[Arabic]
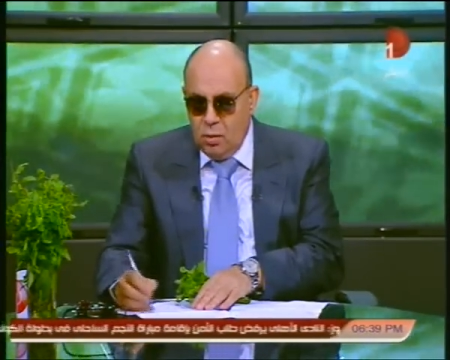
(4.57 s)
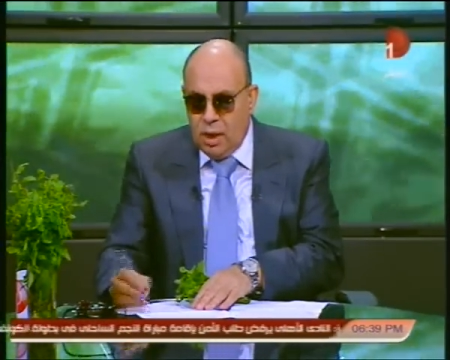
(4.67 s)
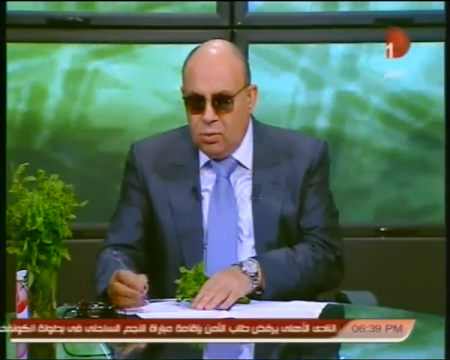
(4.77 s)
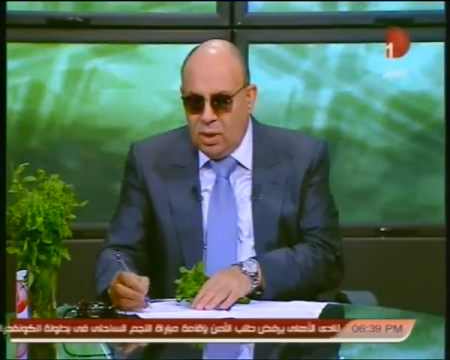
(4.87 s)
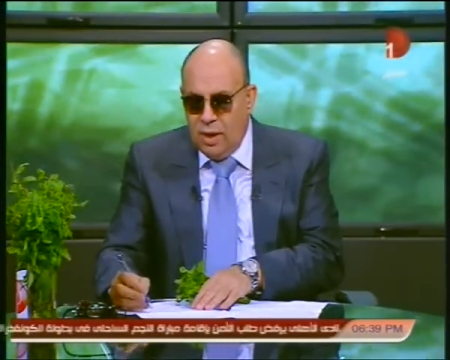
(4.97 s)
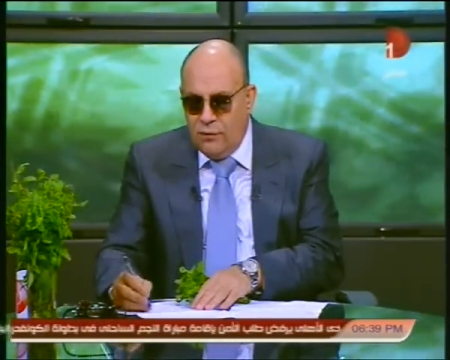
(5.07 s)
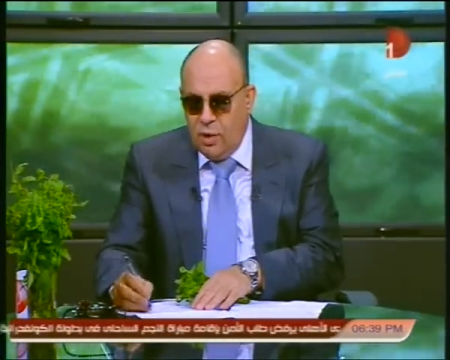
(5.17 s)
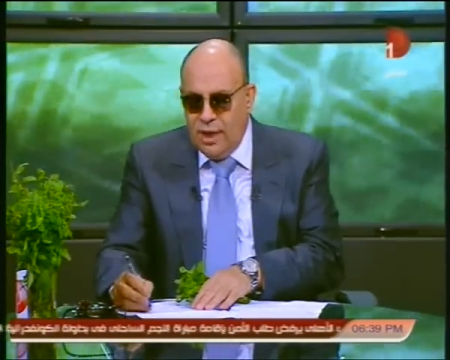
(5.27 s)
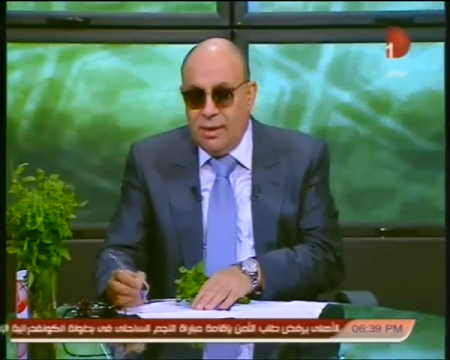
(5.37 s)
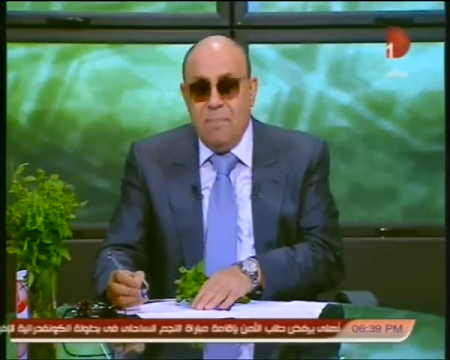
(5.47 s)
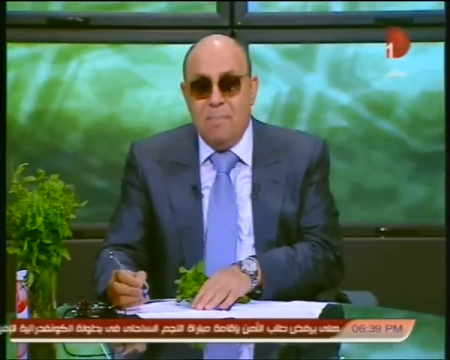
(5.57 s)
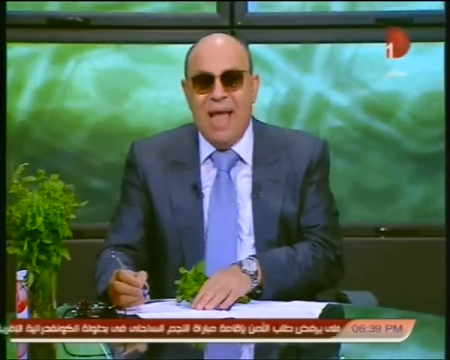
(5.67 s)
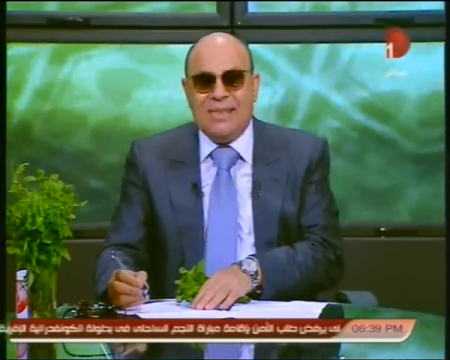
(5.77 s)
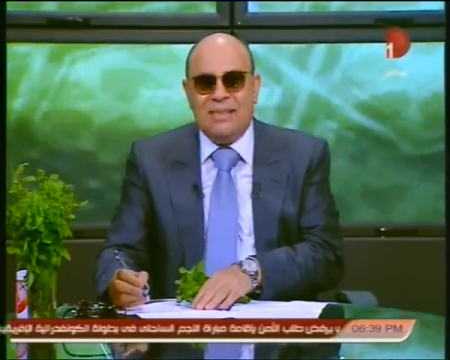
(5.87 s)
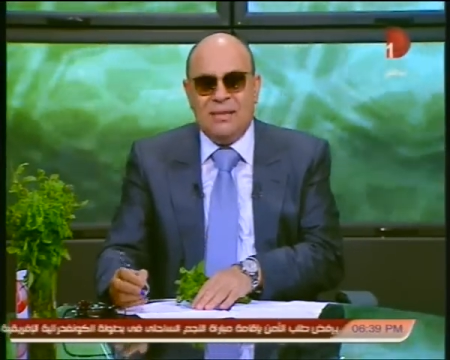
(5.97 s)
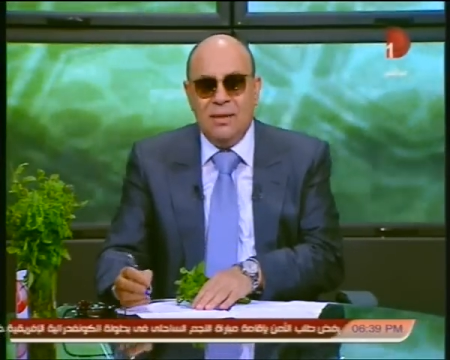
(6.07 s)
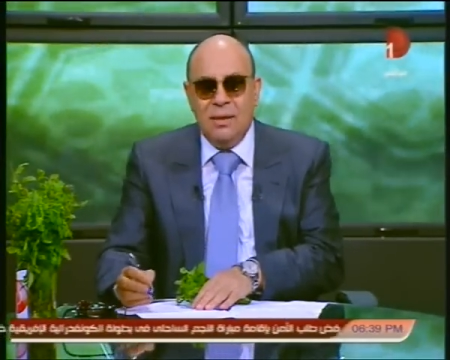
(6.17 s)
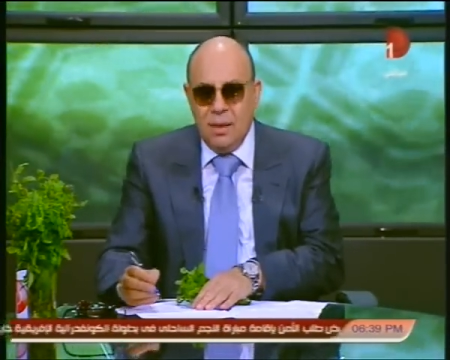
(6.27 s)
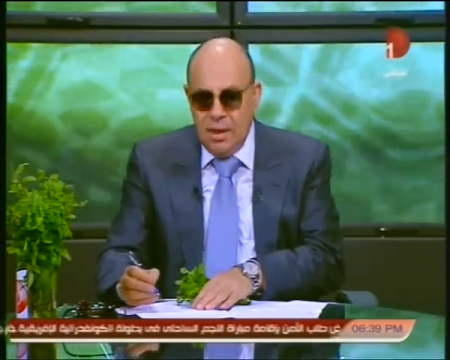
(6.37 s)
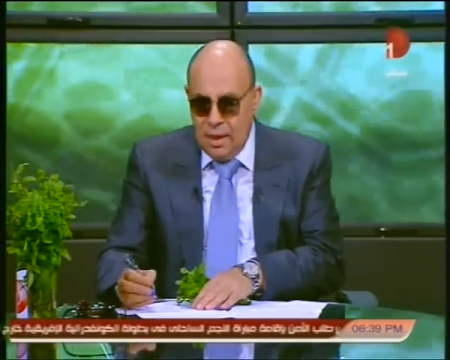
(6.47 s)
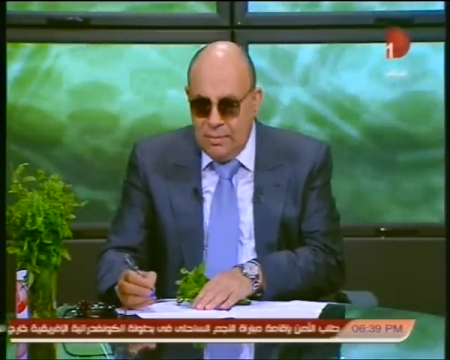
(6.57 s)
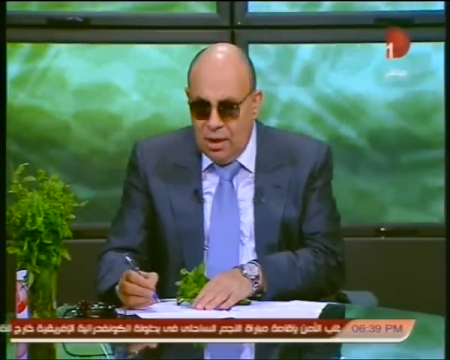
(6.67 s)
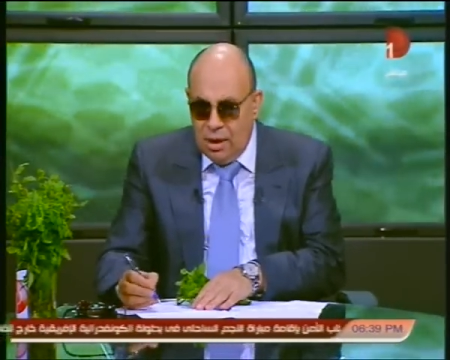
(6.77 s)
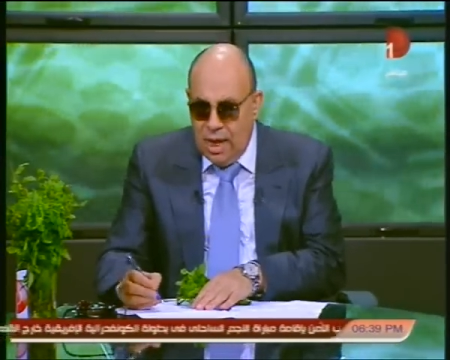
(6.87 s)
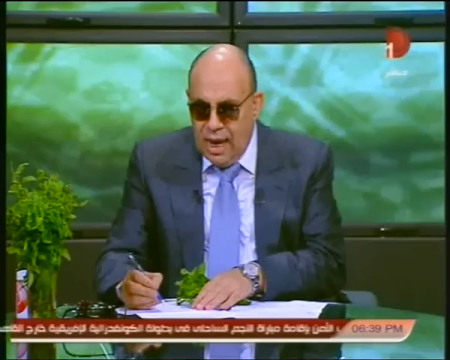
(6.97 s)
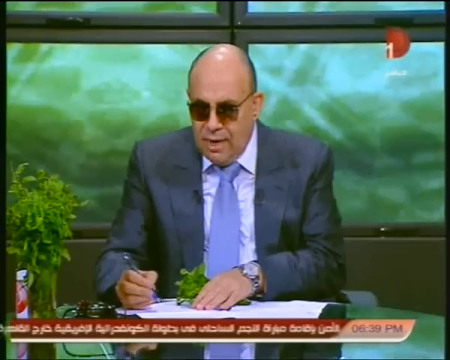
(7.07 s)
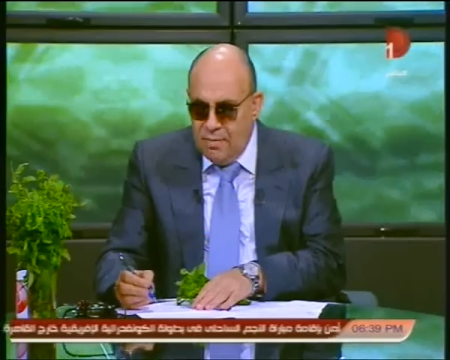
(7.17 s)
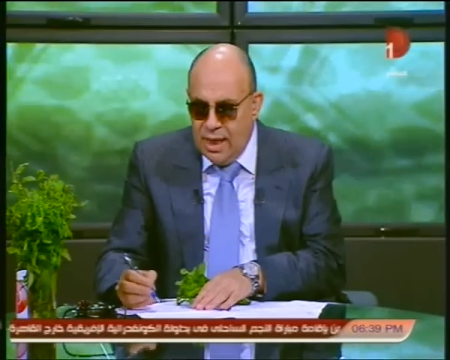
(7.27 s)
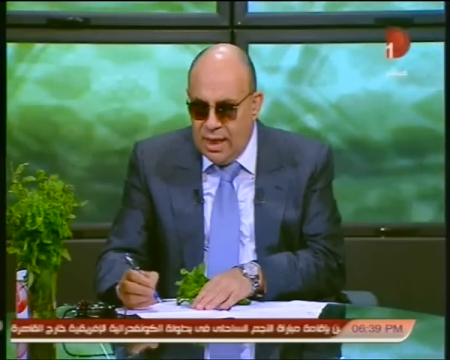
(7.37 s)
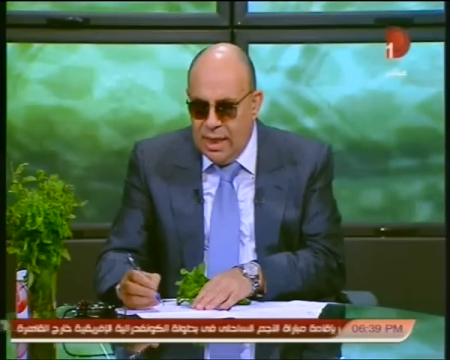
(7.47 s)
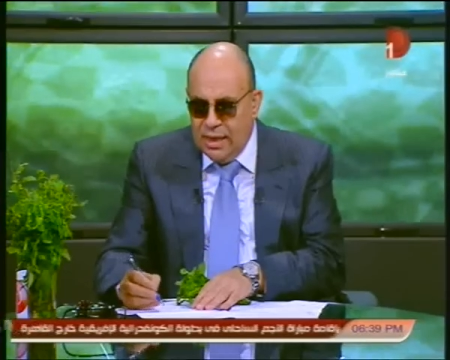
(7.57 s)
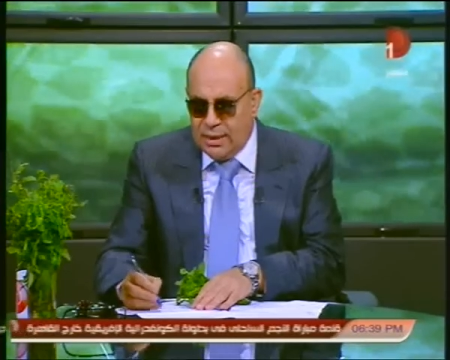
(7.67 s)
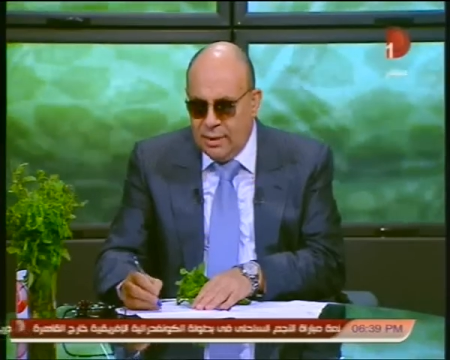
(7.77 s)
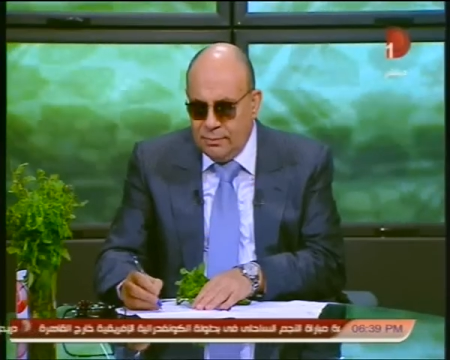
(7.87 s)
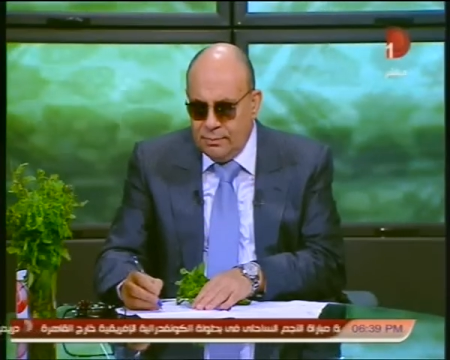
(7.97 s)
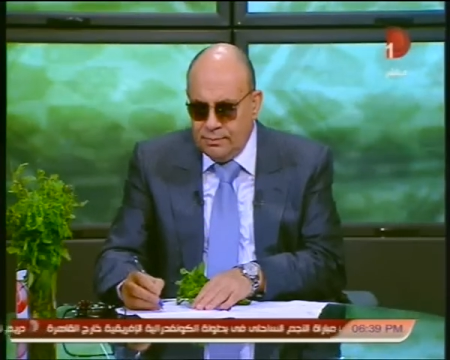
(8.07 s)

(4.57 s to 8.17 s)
دول كانوا تليفونين اتنين بس اميره هانم من الجيزه